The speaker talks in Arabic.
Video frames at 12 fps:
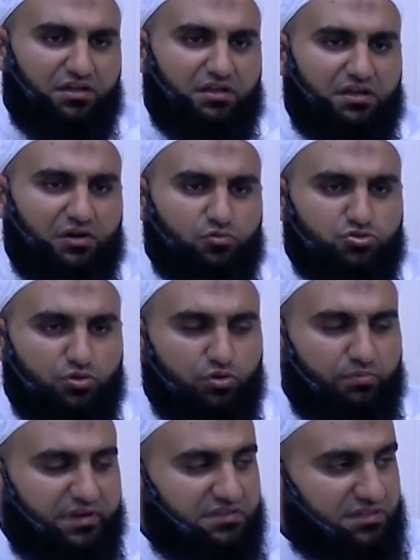آه، أو جل
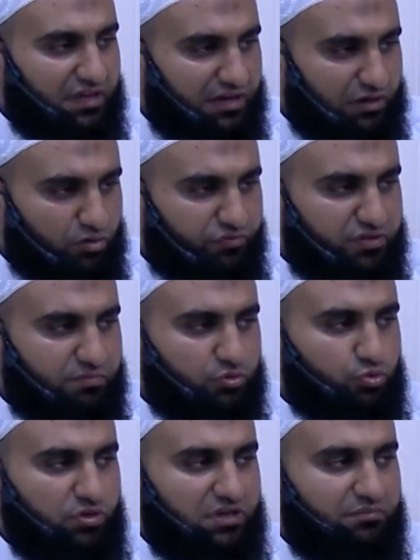ما يتعلق في
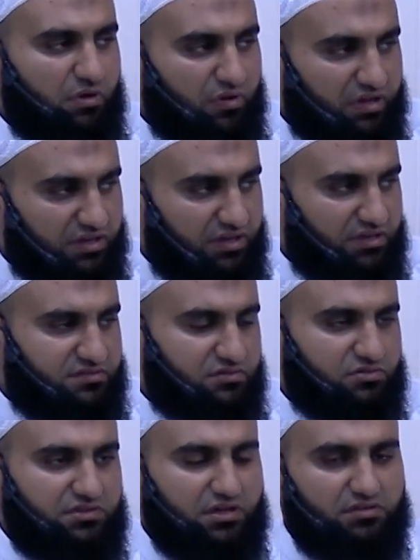موضوع
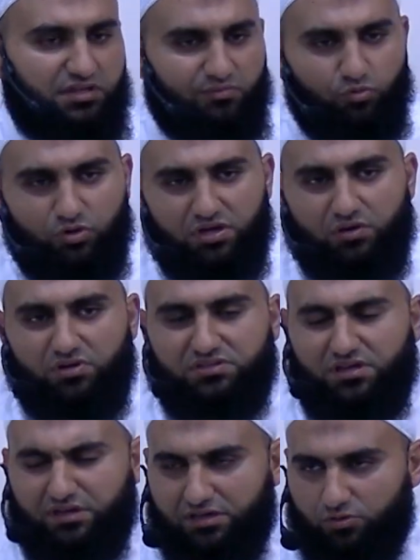المواقيت تقديمها
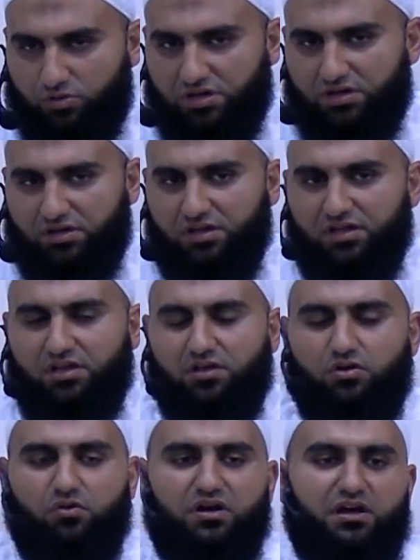وتأخيرها
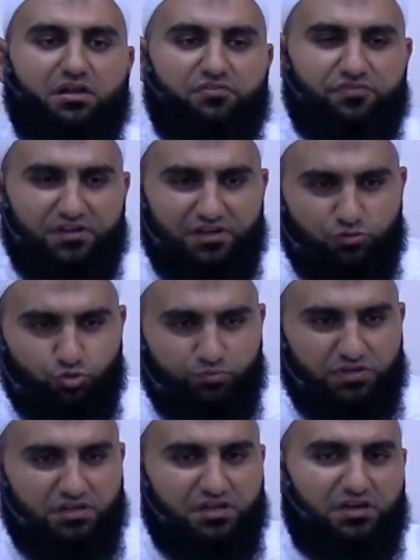والفائت
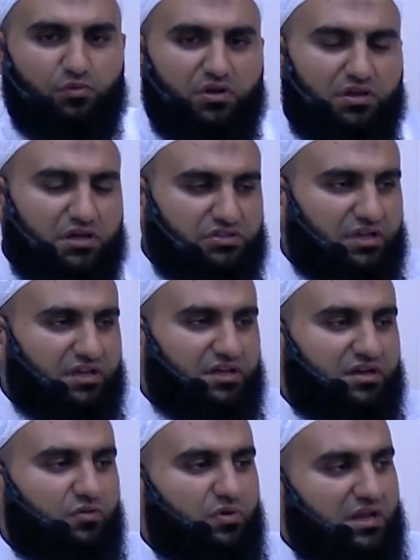منها
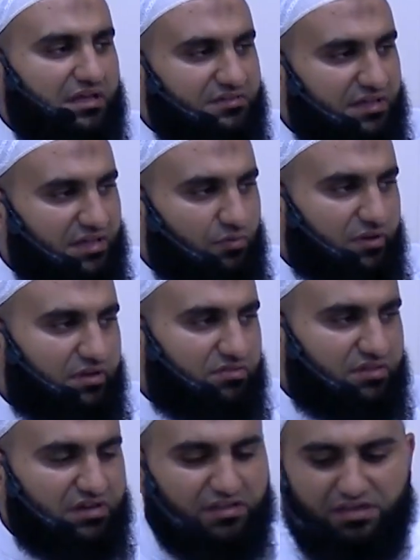والقضاء والأداء
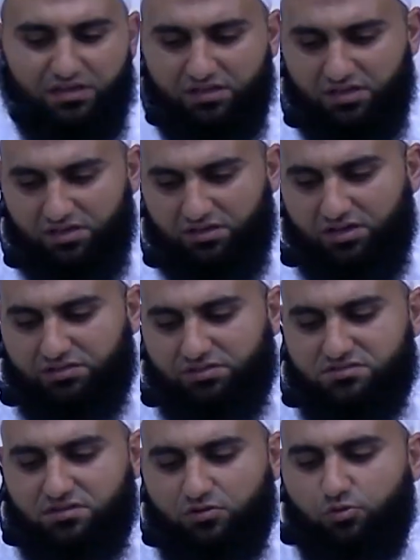وغير ذلك
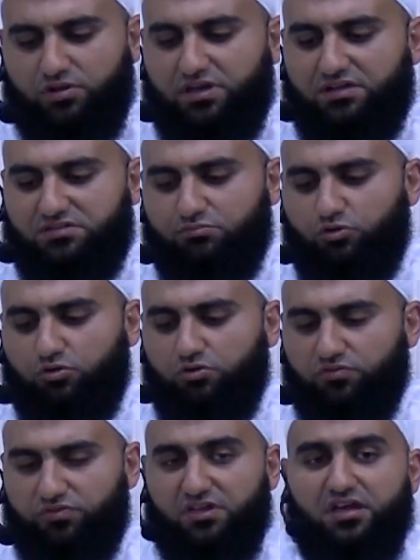اختصره الكاتب
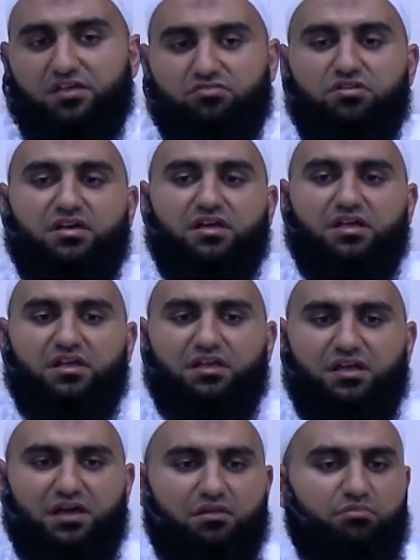في هذا
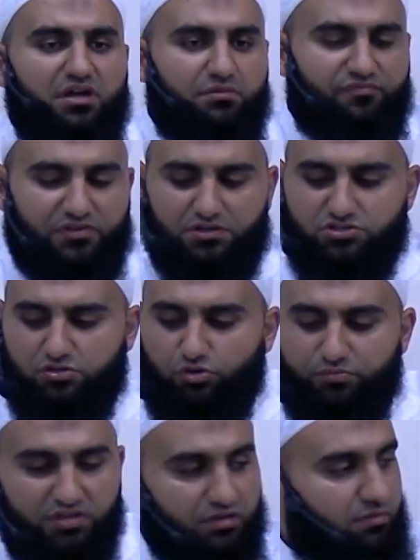الباب
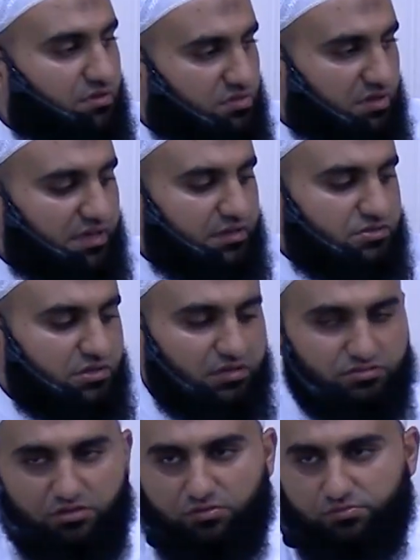فنشرع به بإذن الله جل
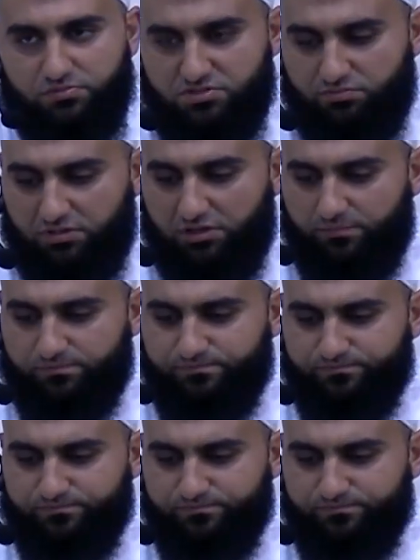جلاله بسم الله